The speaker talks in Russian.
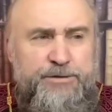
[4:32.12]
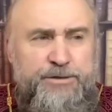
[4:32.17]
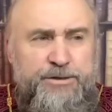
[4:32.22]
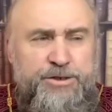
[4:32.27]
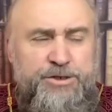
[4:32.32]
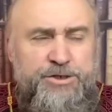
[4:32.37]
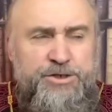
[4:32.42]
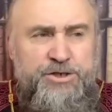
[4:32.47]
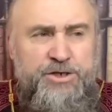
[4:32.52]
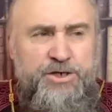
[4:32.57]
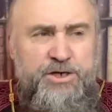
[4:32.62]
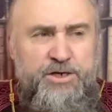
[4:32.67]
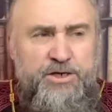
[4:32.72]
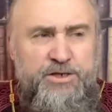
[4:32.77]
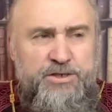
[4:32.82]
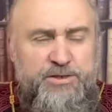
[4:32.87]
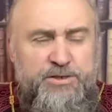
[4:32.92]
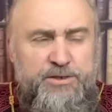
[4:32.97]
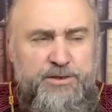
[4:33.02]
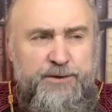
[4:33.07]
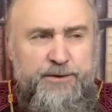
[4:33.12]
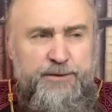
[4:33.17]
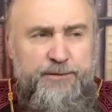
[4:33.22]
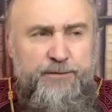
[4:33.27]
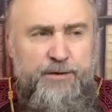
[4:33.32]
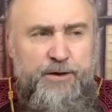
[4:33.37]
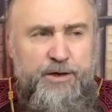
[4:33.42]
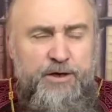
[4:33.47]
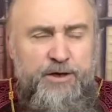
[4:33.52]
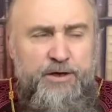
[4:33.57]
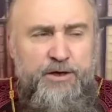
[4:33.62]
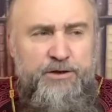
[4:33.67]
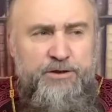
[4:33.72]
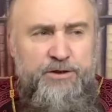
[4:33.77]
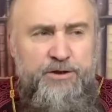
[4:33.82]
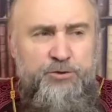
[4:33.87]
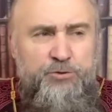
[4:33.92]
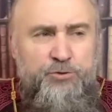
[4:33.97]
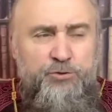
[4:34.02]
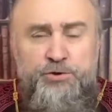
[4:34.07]
сейчас
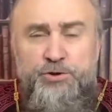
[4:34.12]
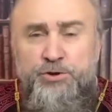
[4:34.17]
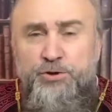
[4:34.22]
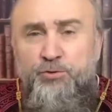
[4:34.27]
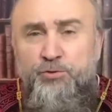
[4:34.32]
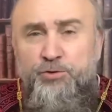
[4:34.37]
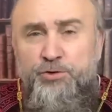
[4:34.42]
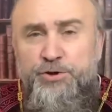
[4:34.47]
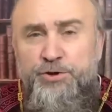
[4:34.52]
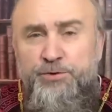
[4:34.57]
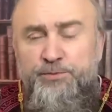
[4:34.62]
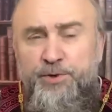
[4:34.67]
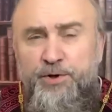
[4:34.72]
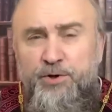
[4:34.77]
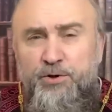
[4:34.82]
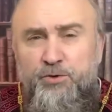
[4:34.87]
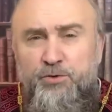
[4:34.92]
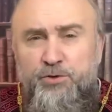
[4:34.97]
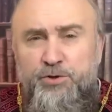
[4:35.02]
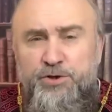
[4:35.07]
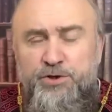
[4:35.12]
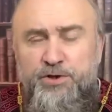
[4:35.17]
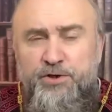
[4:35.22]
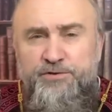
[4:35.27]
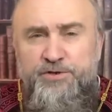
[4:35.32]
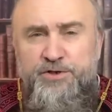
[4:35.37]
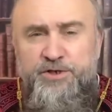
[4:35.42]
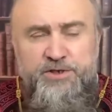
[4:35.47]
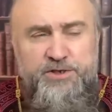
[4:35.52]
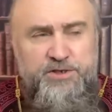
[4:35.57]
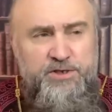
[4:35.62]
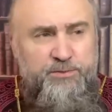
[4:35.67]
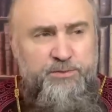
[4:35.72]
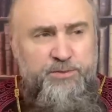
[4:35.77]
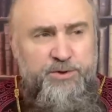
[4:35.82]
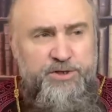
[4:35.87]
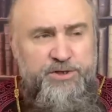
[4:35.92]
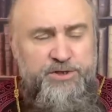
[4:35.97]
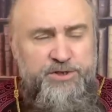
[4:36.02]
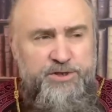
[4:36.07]
это тоже очень похоже на все
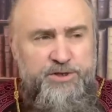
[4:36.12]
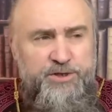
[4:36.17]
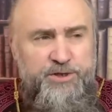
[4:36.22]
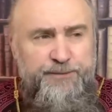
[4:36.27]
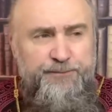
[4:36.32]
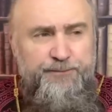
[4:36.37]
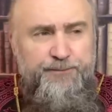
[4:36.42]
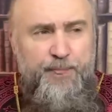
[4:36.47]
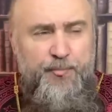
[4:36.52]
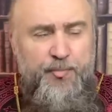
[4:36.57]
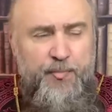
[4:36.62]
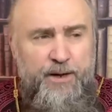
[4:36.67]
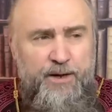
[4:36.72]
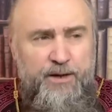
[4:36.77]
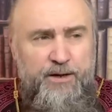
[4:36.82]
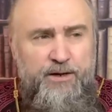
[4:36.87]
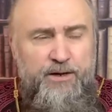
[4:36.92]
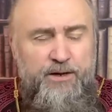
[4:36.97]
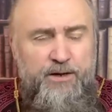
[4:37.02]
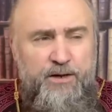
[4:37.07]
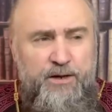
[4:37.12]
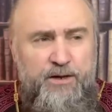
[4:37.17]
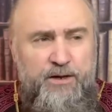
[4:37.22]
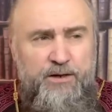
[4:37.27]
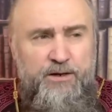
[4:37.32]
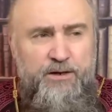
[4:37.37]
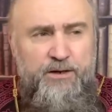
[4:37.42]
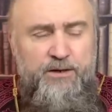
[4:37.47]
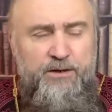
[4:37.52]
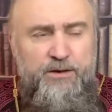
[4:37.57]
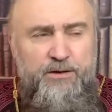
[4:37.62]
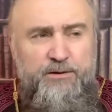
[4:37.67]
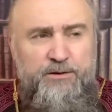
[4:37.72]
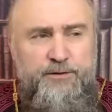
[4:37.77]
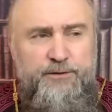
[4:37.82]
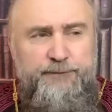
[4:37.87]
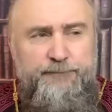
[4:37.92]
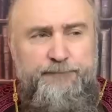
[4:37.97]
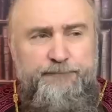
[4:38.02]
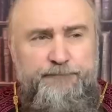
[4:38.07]
события как
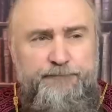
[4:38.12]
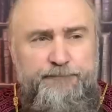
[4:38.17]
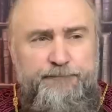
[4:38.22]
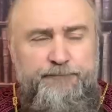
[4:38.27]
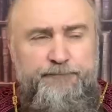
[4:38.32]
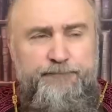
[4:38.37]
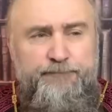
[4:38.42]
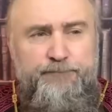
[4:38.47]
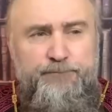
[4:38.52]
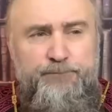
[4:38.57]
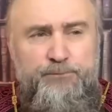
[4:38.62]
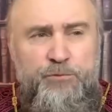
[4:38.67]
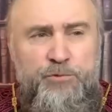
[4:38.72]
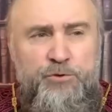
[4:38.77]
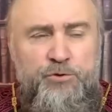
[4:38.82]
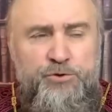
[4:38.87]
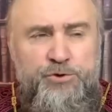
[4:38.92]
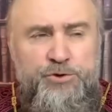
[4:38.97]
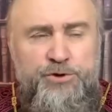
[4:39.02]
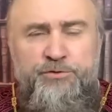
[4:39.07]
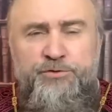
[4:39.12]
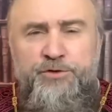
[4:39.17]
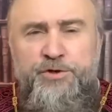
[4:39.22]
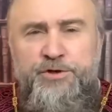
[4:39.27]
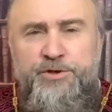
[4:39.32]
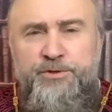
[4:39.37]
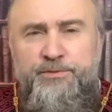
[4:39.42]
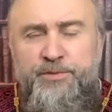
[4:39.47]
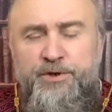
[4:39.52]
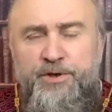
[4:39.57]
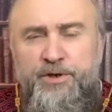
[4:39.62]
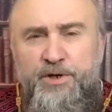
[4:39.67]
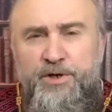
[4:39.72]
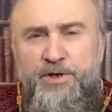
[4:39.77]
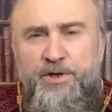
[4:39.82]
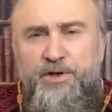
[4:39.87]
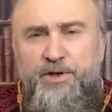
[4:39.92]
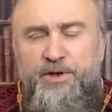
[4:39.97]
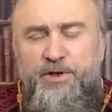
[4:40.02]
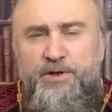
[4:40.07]
эм, мы уже видим,
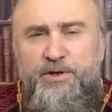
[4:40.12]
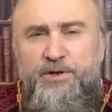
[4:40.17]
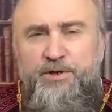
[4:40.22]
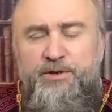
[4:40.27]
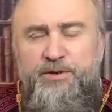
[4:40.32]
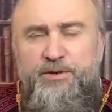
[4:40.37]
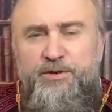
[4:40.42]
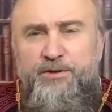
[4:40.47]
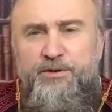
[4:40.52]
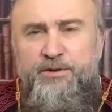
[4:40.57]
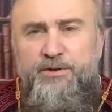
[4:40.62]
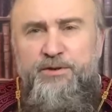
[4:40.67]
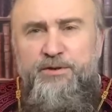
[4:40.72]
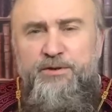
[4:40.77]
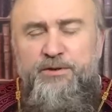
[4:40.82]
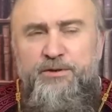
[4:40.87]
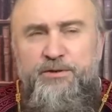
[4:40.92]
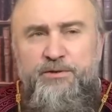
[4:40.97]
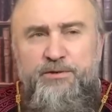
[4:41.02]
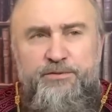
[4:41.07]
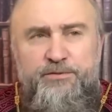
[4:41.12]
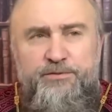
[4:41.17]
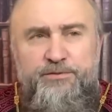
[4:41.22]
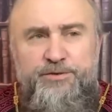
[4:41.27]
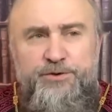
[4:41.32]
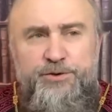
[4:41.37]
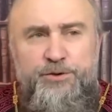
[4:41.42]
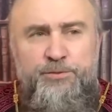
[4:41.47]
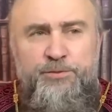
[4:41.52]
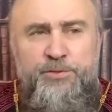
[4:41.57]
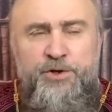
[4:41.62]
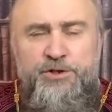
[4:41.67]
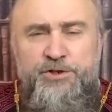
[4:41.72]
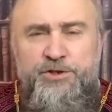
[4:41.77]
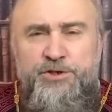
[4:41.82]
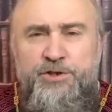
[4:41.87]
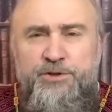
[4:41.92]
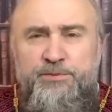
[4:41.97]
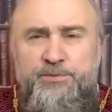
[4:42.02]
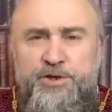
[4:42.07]
э, все
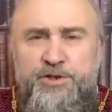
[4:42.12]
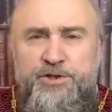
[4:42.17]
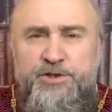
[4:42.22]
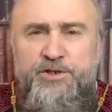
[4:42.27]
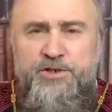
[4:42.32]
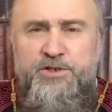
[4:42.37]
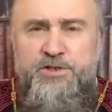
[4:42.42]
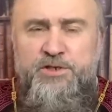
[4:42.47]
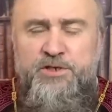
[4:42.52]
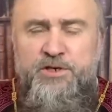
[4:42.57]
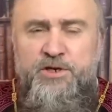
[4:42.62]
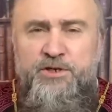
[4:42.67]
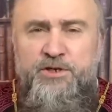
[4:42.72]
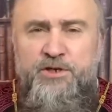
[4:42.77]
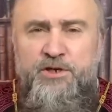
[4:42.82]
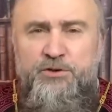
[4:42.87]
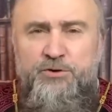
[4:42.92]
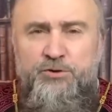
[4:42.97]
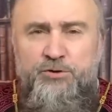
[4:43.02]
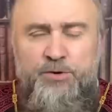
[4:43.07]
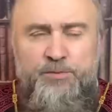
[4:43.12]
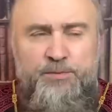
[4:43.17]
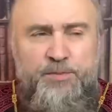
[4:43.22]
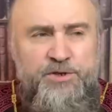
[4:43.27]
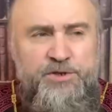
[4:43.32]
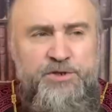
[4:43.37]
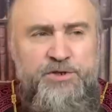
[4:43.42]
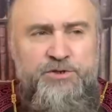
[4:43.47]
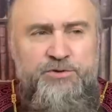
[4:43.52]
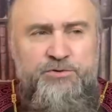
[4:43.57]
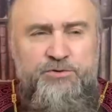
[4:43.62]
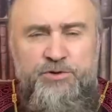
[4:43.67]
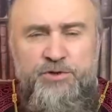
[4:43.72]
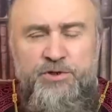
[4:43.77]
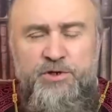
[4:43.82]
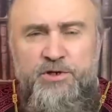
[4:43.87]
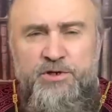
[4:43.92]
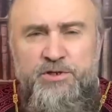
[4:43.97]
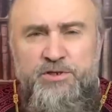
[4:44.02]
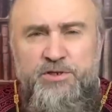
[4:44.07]
меньше и меньше стран, которые поддерживают
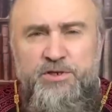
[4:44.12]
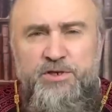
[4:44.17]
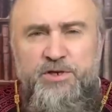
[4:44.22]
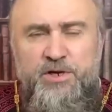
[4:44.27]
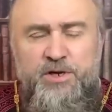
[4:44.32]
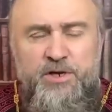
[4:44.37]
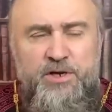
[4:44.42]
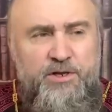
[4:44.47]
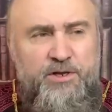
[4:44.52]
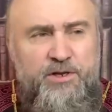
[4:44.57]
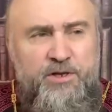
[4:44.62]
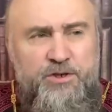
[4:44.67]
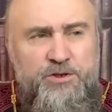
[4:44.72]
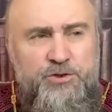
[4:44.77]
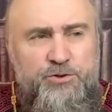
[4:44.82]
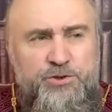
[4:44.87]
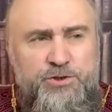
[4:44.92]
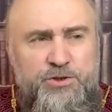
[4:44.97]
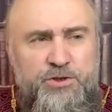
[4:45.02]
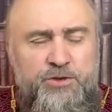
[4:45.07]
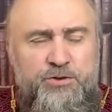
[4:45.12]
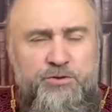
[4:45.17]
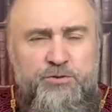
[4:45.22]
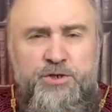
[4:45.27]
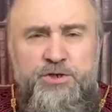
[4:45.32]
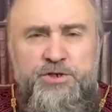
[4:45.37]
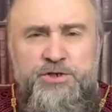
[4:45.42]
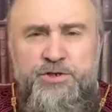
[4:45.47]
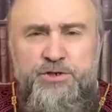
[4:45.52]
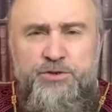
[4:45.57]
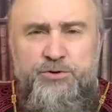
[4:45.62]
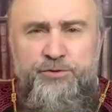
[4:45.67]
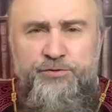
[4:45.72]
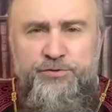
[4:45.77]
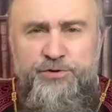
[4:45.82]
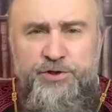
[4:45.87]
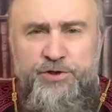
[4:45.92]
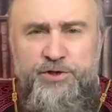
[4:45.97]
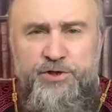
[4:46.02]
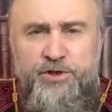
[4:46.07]
нас, нашу страну, Российскую
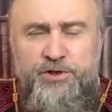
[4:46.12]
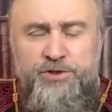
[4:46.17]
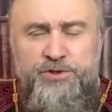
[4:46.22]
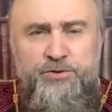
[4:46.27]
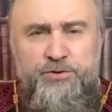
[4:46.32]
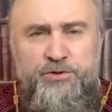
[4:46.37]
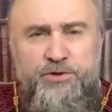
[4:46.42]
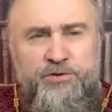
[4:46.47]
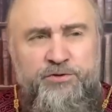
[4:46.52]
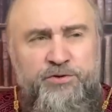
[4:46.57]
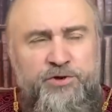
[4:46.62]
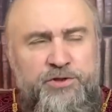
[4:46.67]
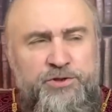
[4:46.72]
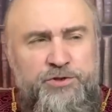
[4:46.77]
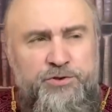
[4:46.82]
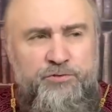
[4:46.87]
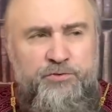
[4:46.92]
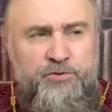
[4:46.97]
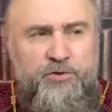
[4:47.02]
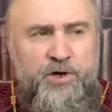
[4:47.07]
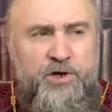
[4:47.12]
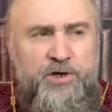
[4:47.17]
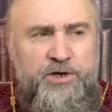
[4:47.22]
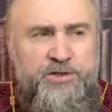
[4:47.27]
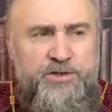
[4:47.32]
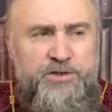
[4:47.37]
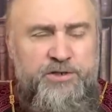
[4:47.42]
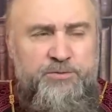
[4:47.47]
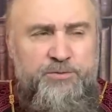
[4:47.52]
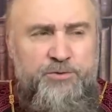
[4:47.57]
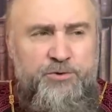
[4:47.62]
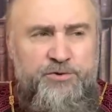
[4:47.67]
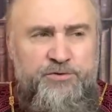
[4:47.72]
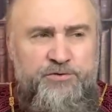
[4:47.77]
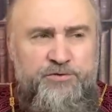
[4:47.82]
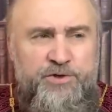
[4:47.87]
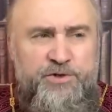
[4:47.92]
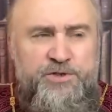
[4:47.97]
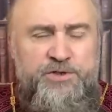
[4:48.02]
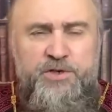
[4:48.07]
Федерацию. Говорят, что в коалиции
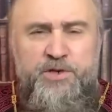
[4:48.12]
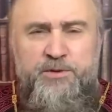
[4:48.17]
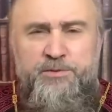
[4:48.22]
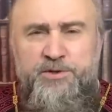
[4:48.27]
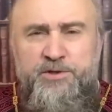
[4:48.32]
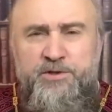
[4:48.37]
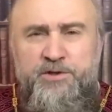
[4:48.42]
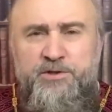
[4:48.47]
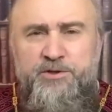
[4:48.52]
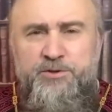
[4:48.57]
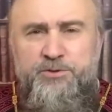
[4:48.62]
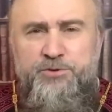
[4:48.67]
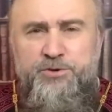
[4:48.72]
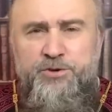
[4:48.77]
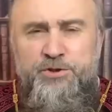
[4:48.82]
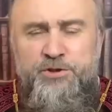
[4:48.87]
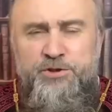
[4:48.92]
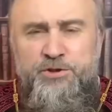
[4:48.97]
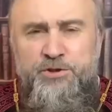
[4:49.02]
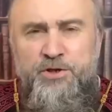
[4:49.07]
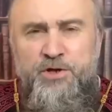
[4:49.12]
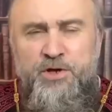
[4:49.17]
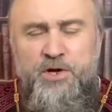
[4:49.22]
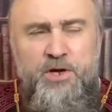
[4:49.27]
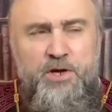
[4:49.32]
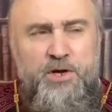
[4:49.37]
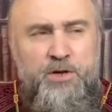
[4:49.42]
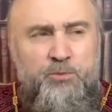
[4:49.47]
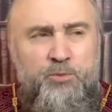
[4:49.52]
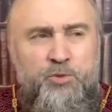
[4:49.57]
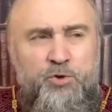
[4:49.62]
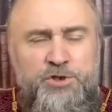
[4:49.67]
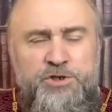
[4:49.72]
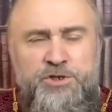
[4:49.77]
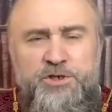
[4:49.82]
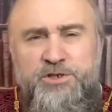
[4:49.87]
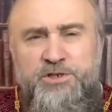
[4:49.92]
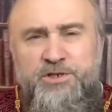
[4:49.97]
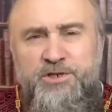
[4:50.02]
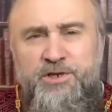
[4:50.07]
против России объединилось уже даже
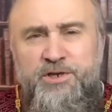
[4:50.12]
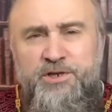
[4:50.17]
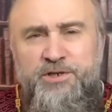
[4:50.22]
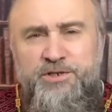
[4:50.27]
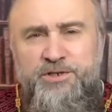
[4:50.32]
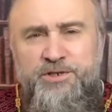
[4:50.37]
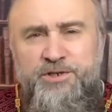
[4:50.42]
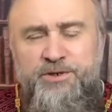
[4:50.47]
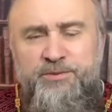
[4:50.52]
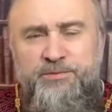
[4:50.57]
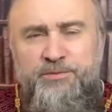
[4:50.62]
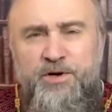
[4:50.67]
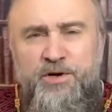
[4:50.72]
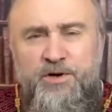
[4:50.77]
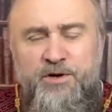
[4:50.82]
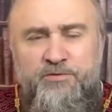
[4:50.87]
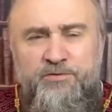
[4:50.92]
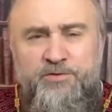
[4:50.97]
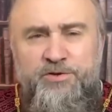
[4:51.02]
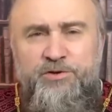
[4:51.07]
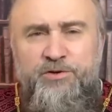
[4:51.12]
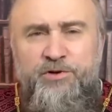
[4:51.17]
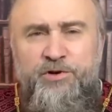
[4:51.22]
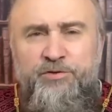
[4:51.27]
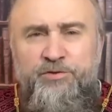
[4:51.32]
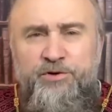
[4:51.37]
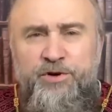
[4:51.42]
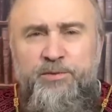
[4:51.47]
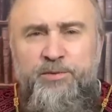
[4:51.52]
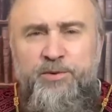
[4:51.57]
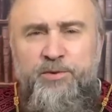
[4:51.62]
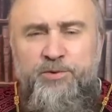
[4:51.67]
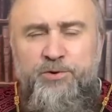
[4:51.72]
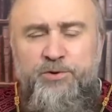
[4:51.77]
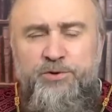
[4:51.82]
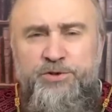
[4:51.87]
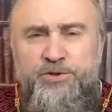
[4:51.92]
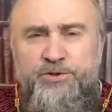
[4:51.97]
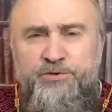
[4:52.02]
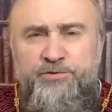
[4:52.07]
больше стран, чем в свое время
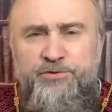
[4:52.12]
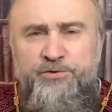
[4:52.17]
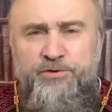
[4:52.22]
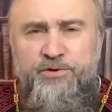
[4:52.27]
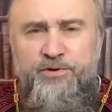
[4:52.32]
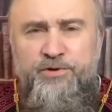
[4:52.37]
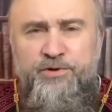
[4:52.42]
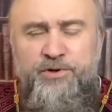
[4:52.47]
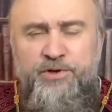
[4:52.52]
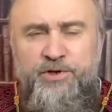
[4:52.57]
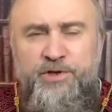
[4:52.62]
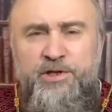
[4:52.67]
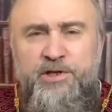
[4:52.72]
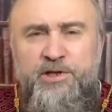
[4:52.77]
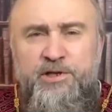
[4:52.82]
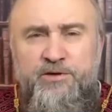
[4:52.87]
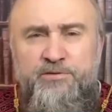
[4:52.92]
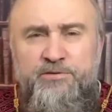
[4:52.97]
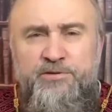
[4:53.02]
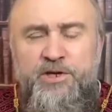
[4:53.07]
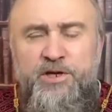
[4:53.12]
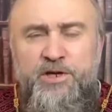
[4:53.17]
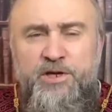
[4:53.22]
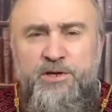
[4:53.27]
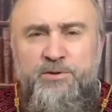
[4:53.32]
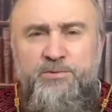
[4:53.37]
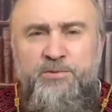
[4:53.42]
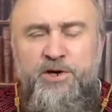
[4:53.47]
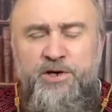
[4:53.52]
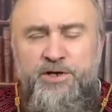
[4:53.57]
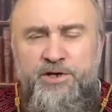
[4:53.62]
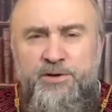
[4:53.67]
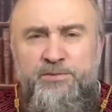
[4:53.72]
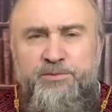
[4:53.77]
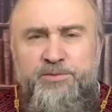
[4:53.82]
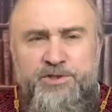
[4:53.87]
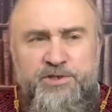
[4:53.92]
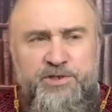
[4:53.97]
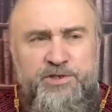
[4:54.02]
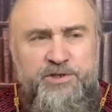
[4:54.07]
против э, гитлеровской Германии
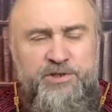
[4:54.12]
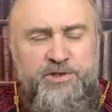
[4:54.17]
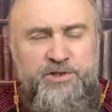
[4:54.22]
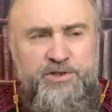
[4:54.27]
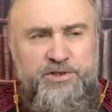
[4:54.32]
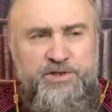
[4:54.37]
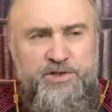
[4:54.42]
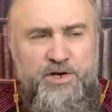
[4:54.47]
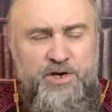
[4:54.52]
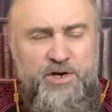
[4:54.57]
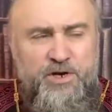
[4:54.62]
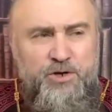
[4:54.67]
объединилось.